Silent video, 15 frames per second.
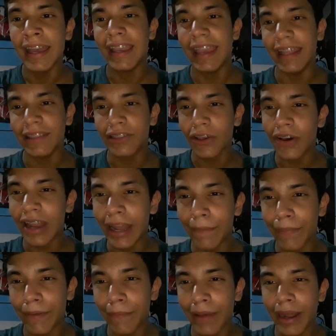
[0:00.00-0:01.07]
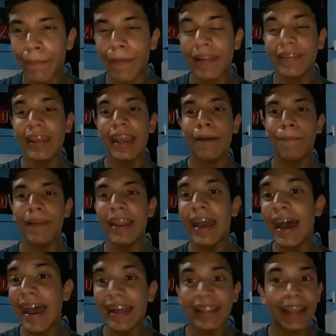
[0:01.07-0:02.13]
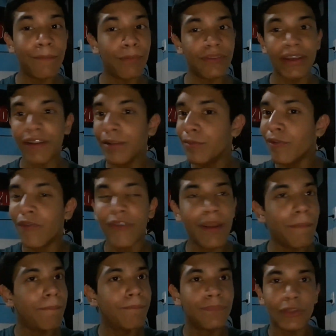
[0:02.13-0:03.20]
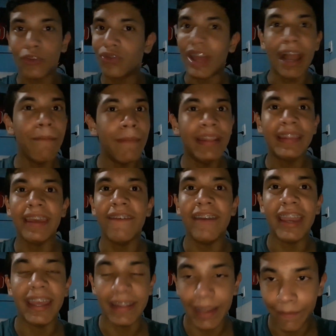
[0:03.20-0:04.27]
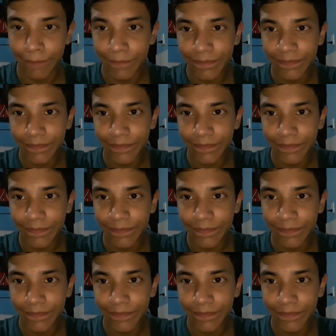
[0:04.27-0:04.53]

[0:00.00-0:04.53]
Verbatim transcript: Que en toda la primera parte de la pelea el protagonismo fue totalmente de Vegeta